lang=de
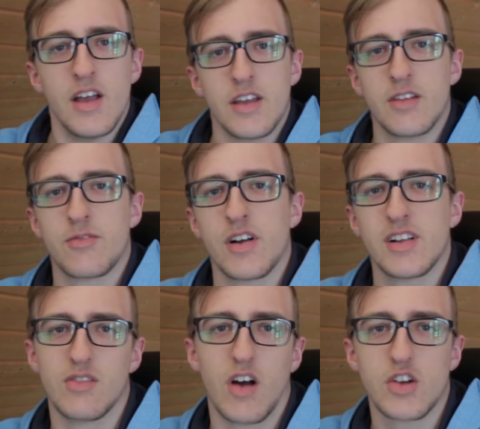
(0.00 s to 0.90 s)

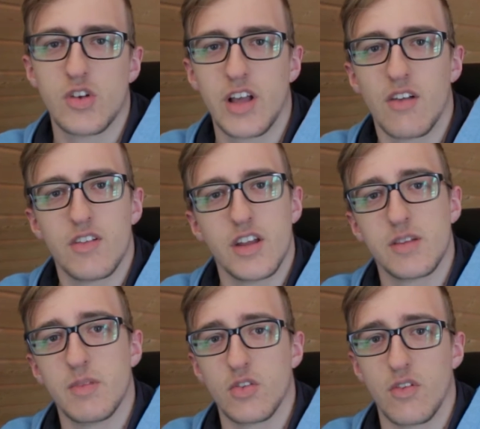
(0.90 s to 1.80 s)
Jedenfalls war schon länger wieder
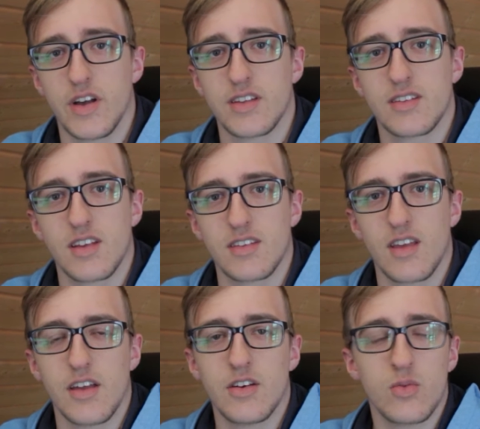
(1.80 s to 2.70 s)
nicht mehr so weit,
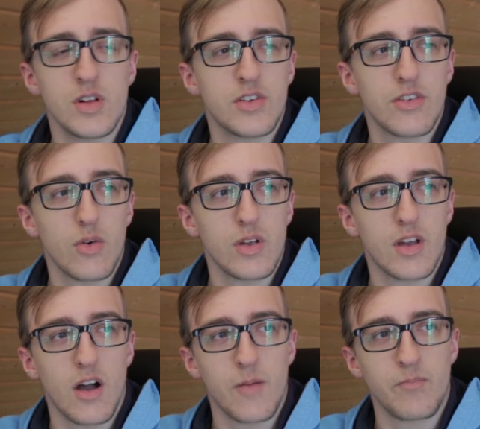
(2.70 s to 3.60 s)
dass eine Real Story
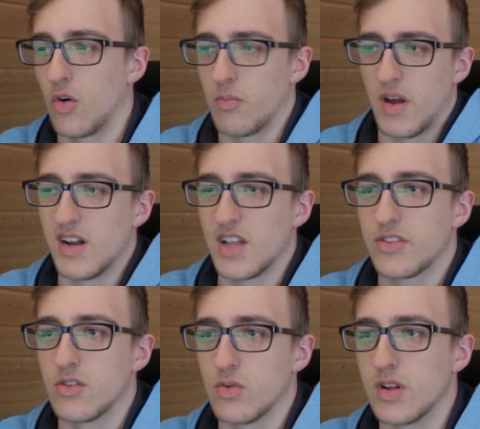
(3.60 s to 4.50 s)
kam. Und meine
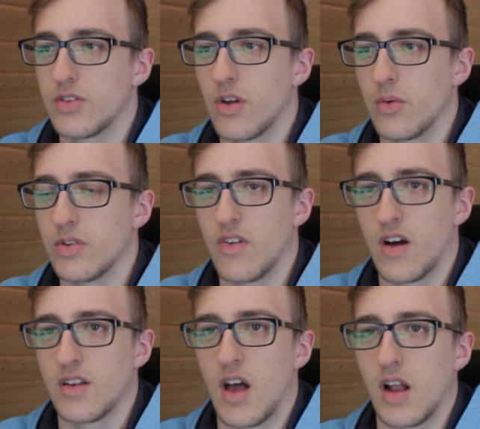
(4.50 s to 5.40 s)
letzten Real Stories
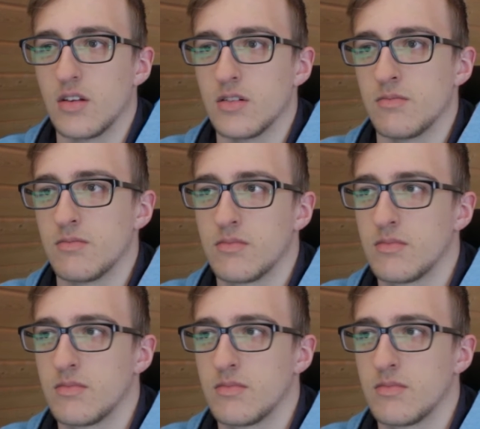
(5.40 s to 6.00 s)
waren alle,